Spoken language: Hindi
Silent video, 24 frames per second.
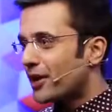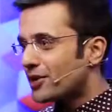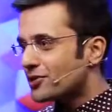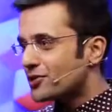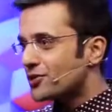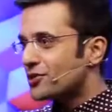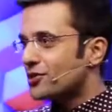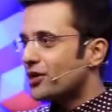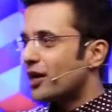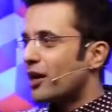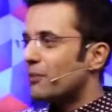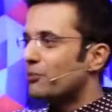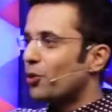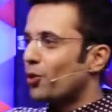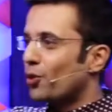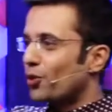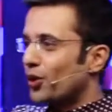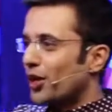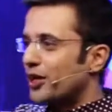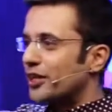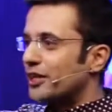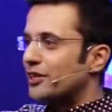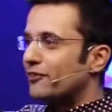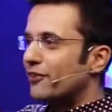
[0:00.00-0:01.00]
प्लस इसका आप
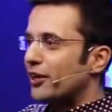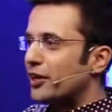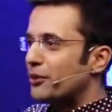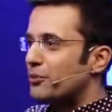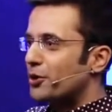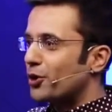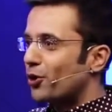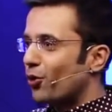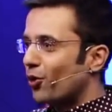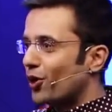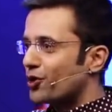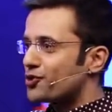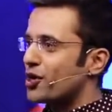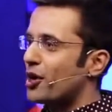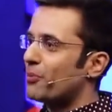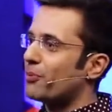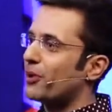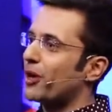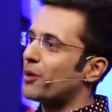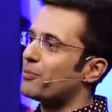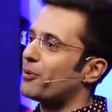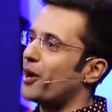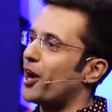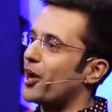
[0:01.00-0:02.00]
बोलोगे एक इवेंट भी होगा जहां
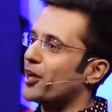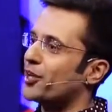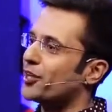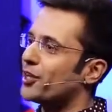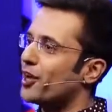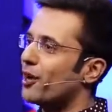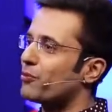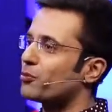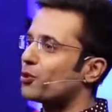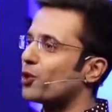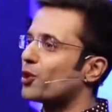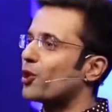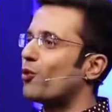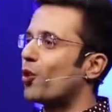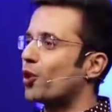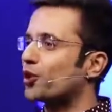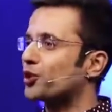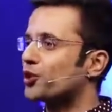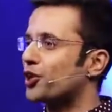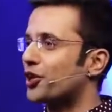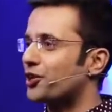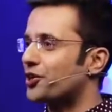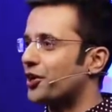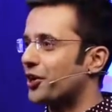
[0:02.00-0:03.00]
पर आप आएंगे आपको एक
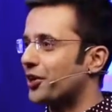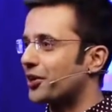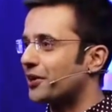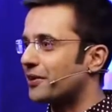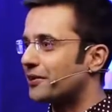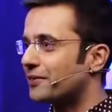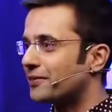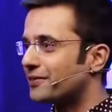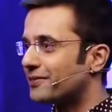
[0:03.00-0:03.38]
अवार्ड दिया जाएगा